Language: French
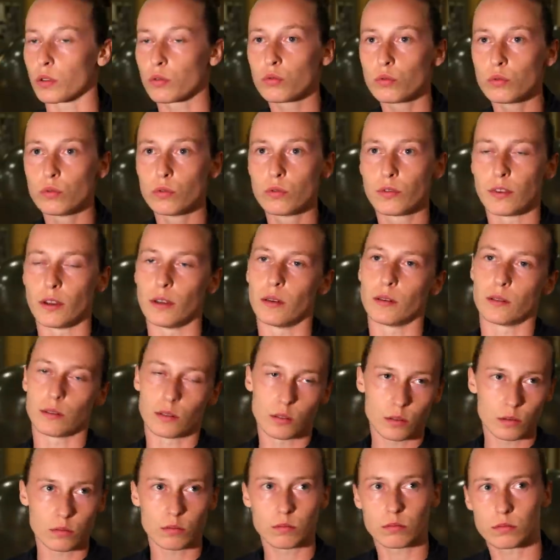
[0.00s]
tout, enfin,
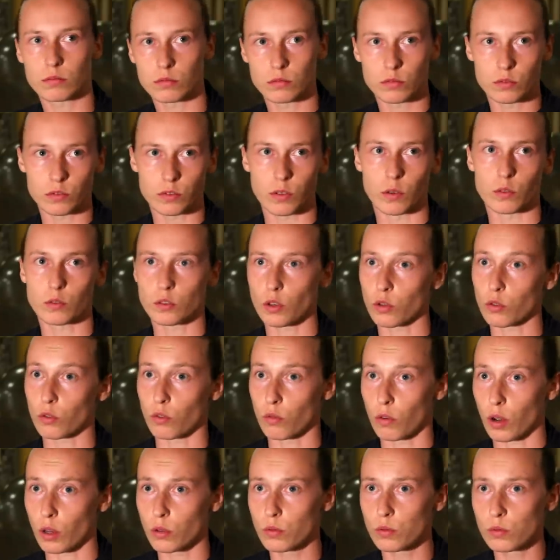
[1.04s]
tu fais en sorte de
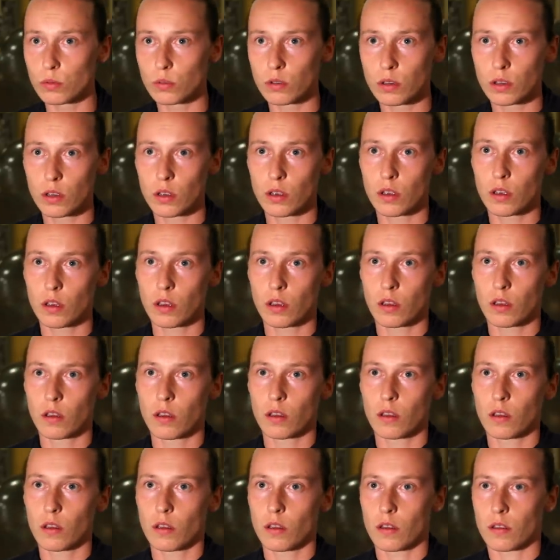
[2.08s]
voir tout.
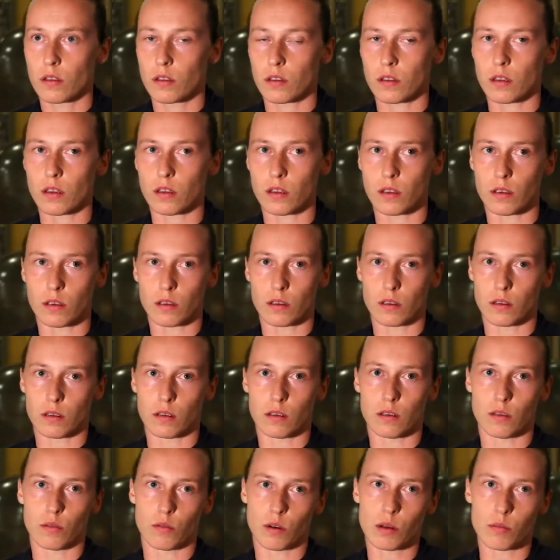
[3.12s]

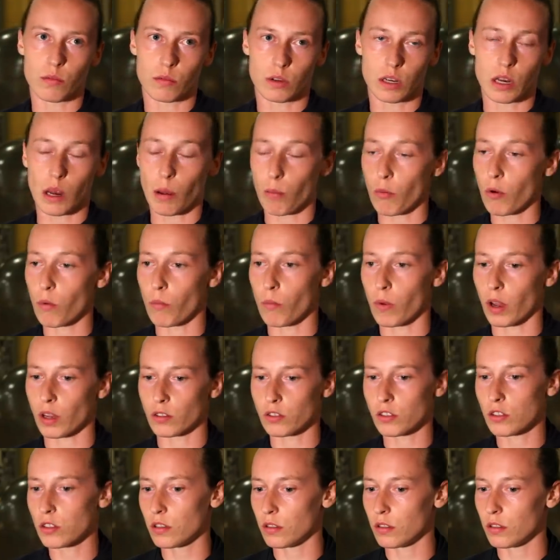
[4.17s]
Et voilà, donc clairement, mardi,